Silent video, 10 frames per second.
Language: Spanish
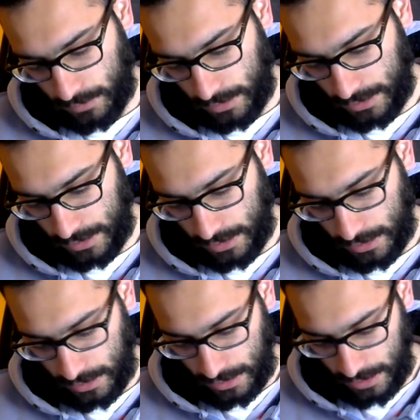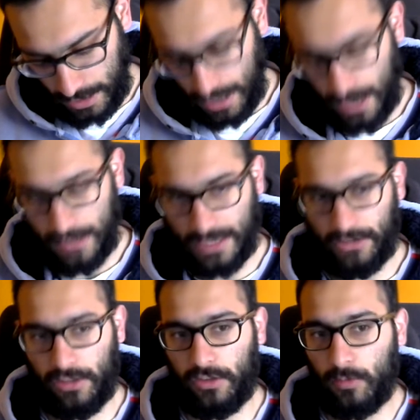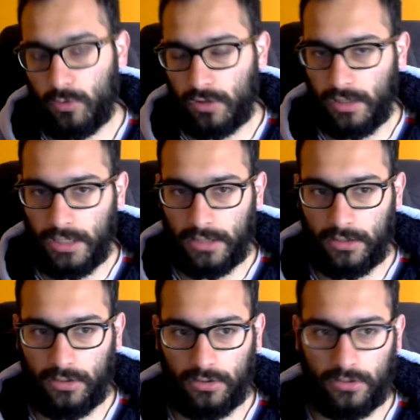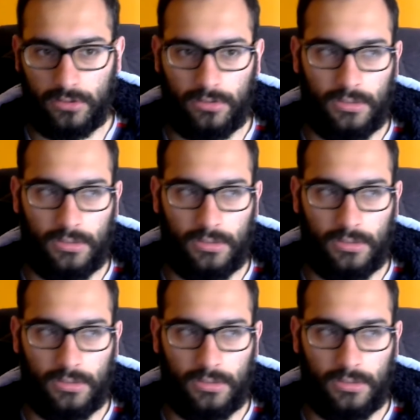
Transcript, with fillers: es que ya estoy haciendo muchos directos,